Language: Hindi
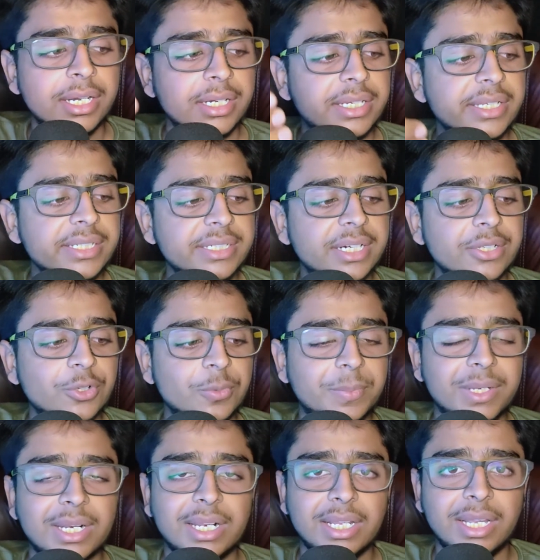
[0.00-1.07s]
टी शर्ट के
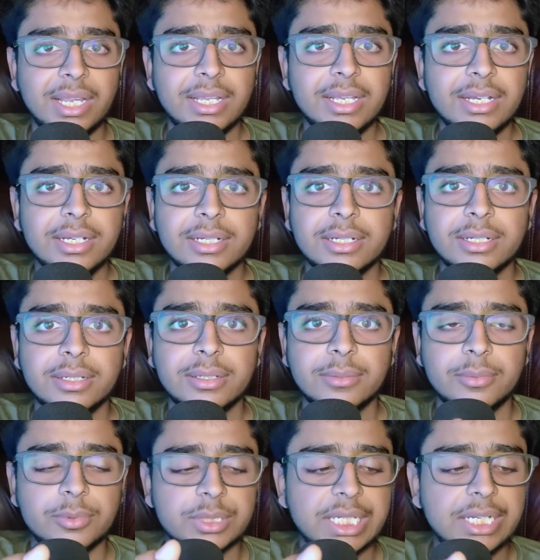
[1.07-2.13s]
ऊपर लगाएगा
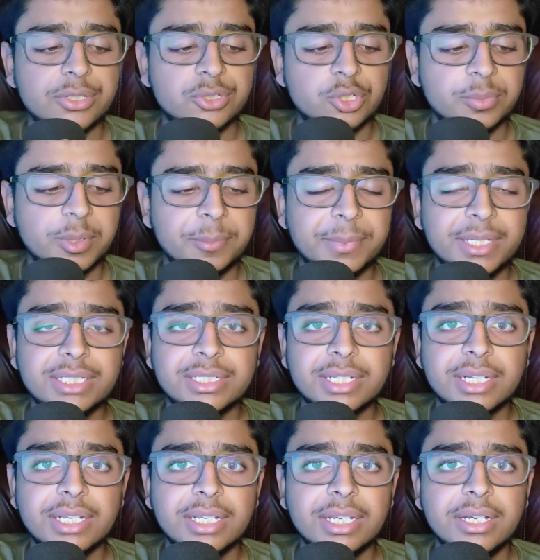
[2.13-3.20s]
और यानी उसके ऊपर पेस्ट
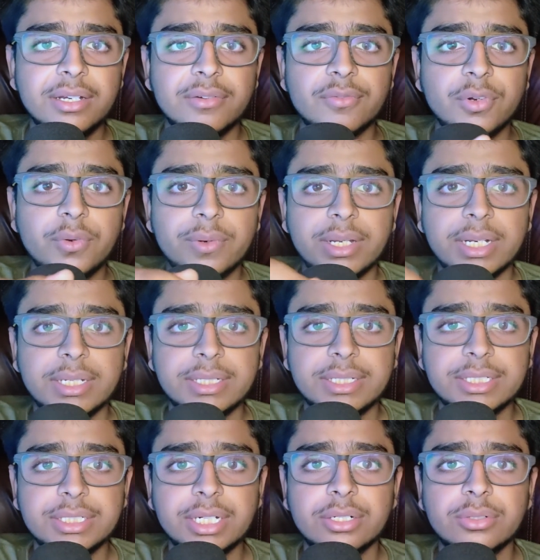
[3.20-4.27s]
करेगा वो वाली
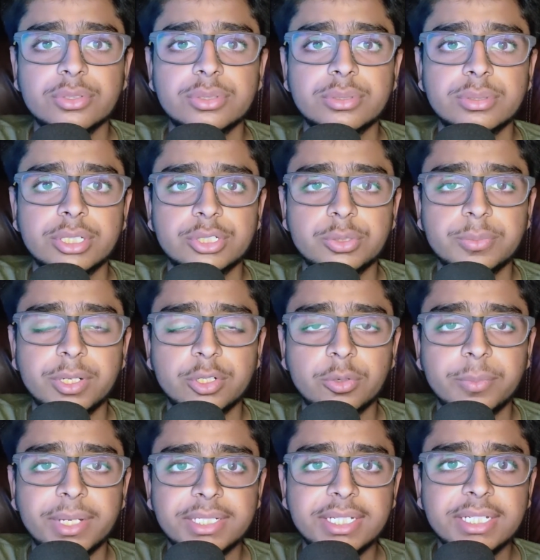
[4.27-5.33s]
टी शर्ट उस कस्टमर को
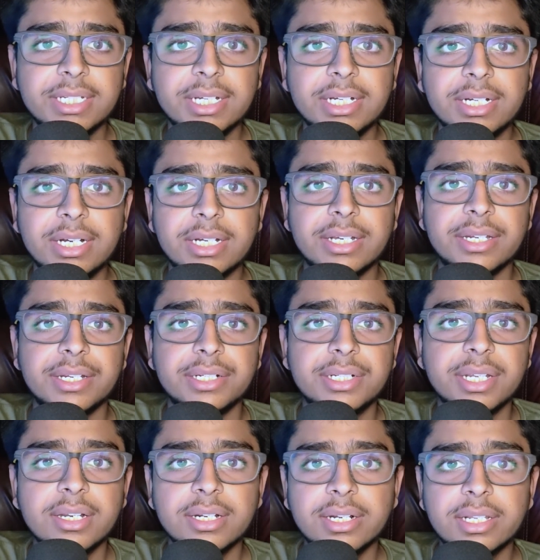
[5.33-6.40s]
भेजेगा अगर
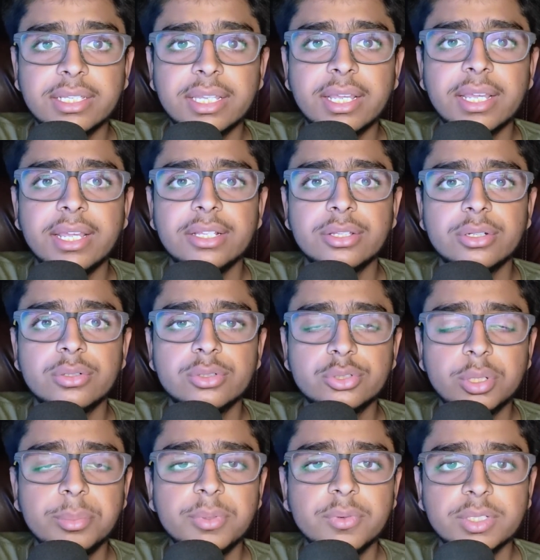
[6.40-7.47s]
रिटर्न आता है तो
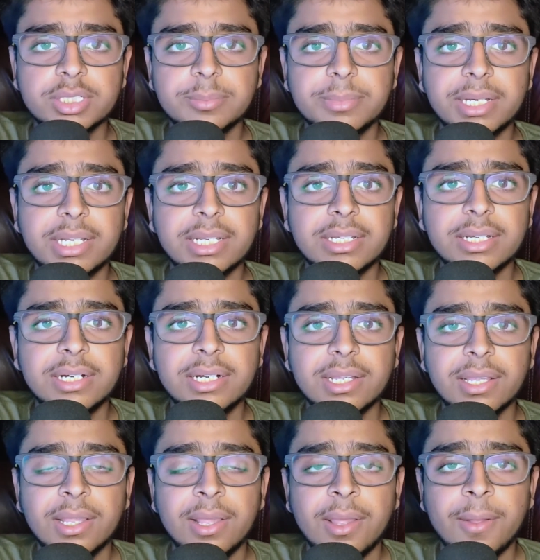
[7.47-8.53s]
उसको भी वो संभालेगा
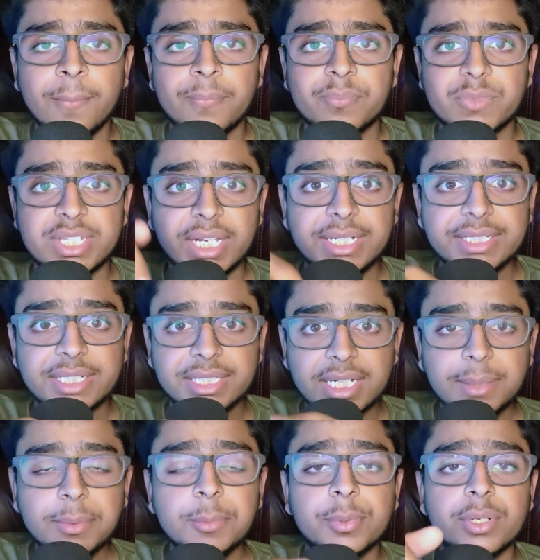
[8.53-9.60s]
यानी
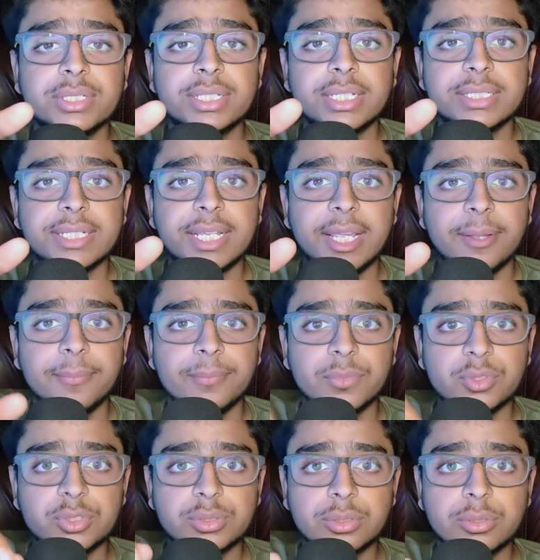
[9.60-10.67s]
जितना भी प्रोसेस है
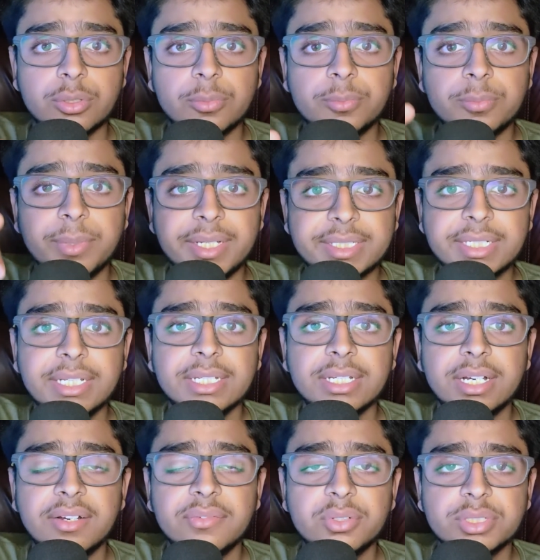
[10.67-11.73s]
उसको बेचने
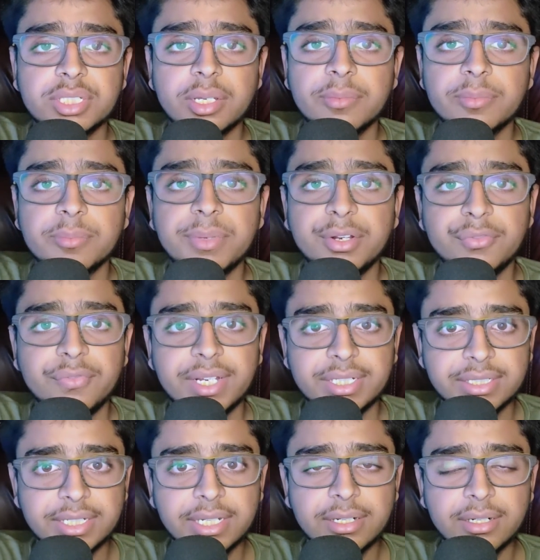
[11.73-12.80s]
का वो सब
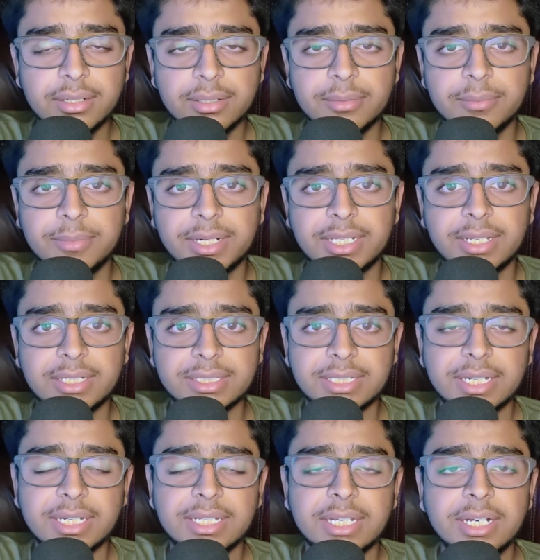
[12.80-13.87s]
मैन्युफैक्चरर बर्दाश्त
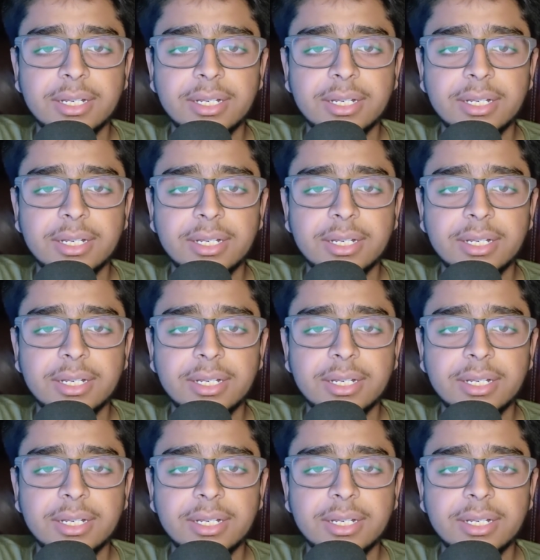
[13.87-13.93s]
करेगा